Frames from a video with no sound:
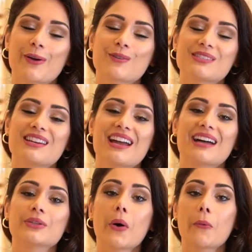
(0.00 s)

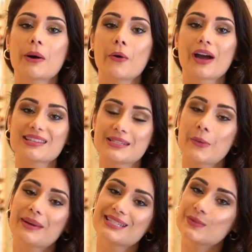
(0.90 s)
considerado uma
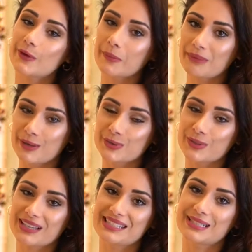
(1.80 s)
ocasião mais formal do
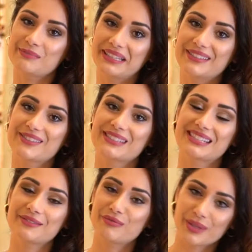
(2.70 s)
que o casamento no
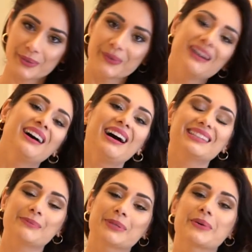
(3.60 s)
civil,
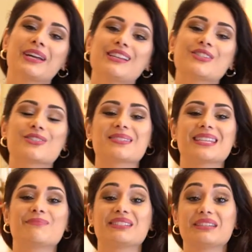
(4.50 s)
até porque o religioso
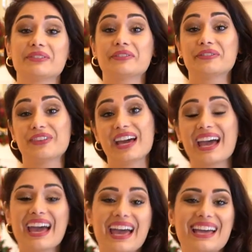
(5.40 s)
sempre teve
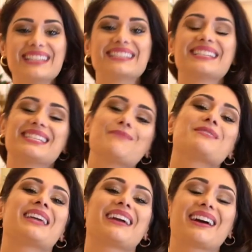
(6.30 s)
festa,
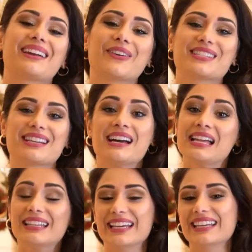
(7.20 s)
sempre tem aquela coisa
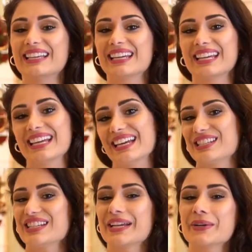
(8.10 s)
na
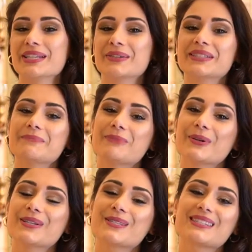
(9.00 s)
igreja, reunião
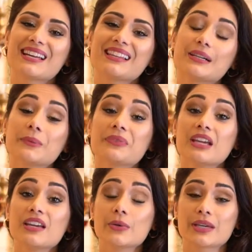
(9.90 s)
depois, no salão.
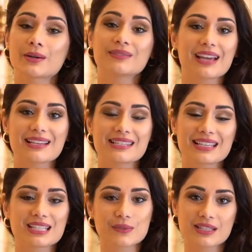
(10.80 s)
E o que acontece é
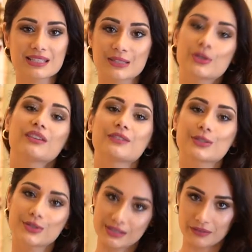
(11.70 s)
que às vezes as
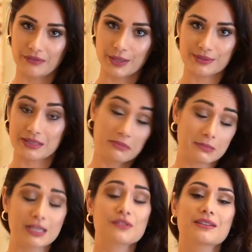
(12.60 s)
noivas do civil
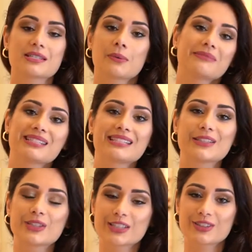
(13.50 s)
simplesmente faziam uma
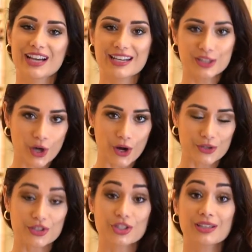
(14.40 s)
assinatura no
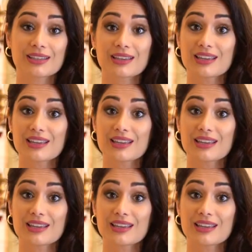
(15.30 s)
cartório. Só que